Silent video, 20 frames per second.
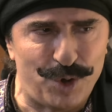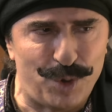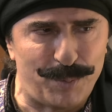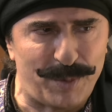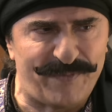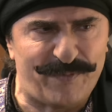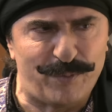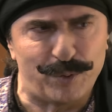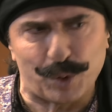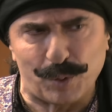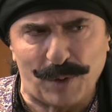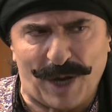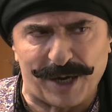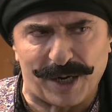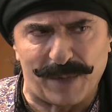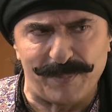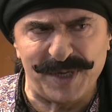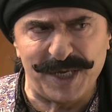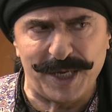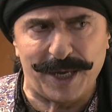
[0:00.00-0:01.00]
يوم يفوتوا
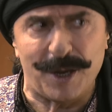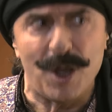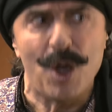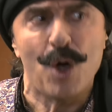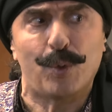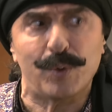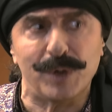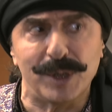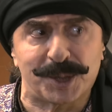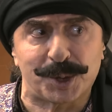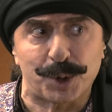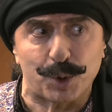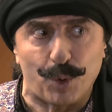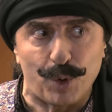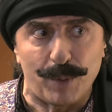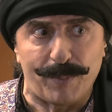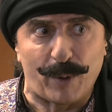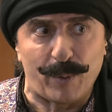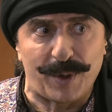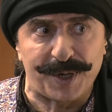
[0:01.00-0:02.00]
الحرامية
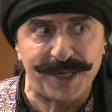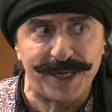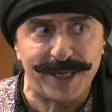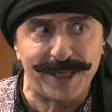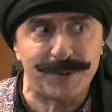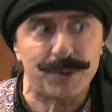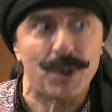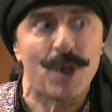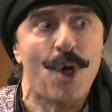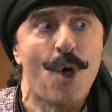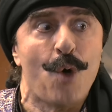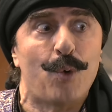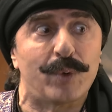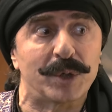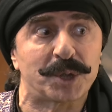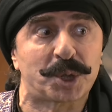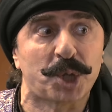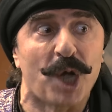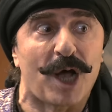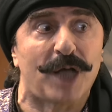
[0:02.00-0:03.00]
ويسرقوا البواريد
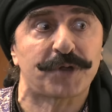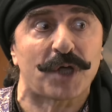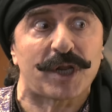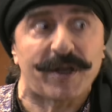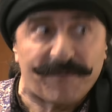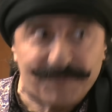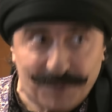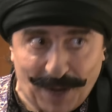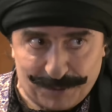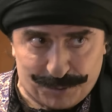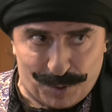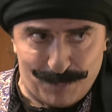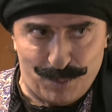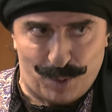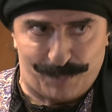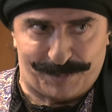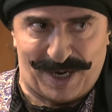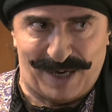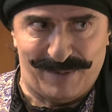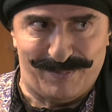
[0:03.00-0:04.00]
والشاطر يفتح
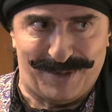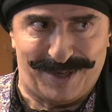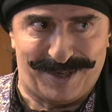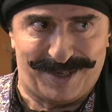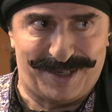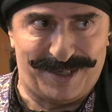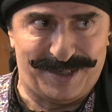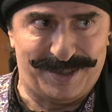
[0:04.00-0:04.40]
تمه بكلمة